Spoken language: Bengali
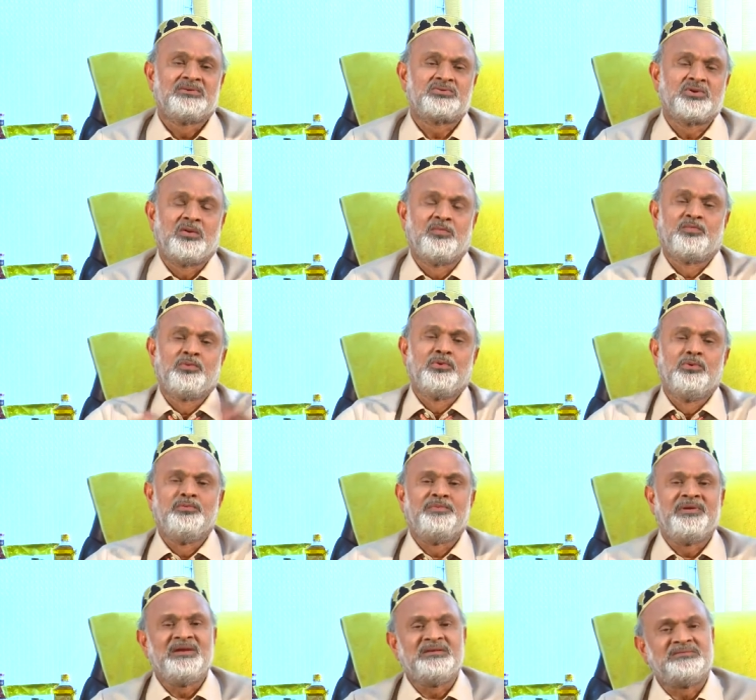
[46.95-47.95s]
সবগুলো
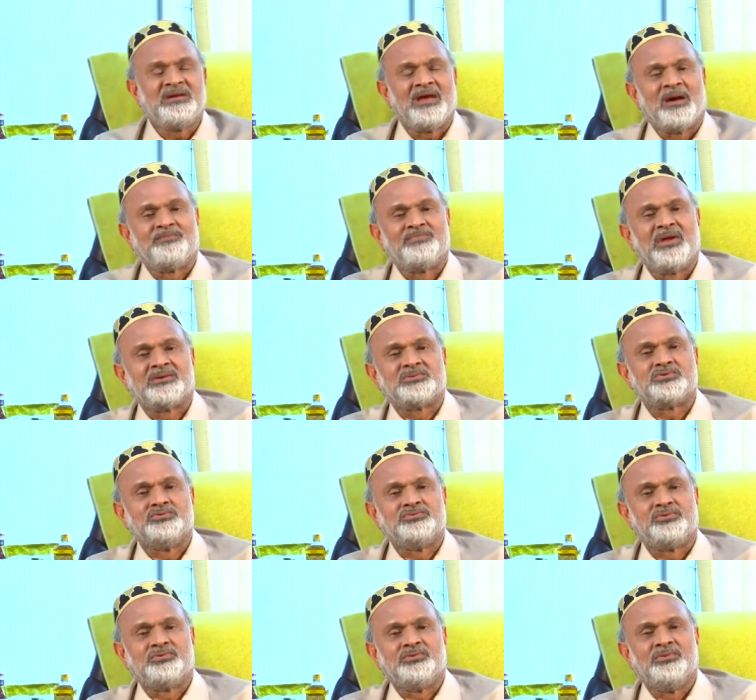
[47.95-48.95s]
ফ্রিজই আপনার
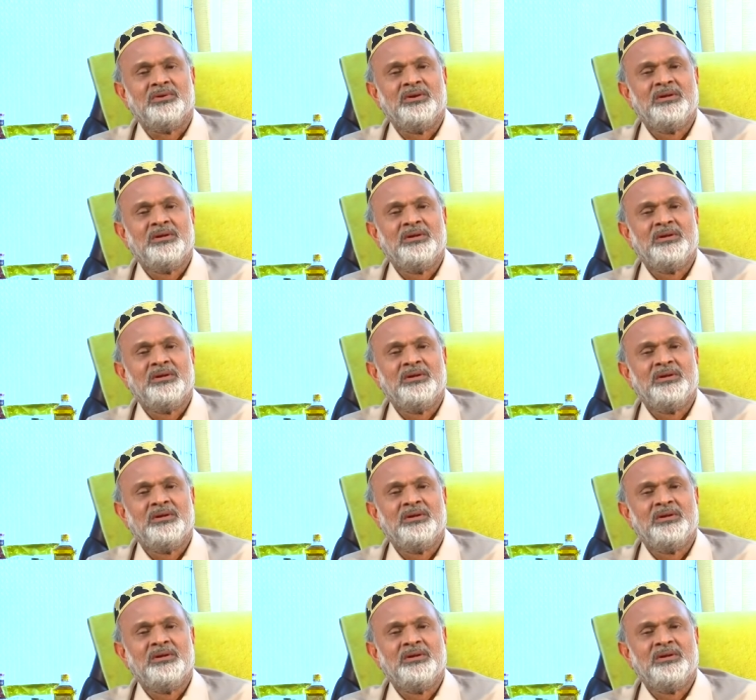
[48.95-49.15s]
শত্রু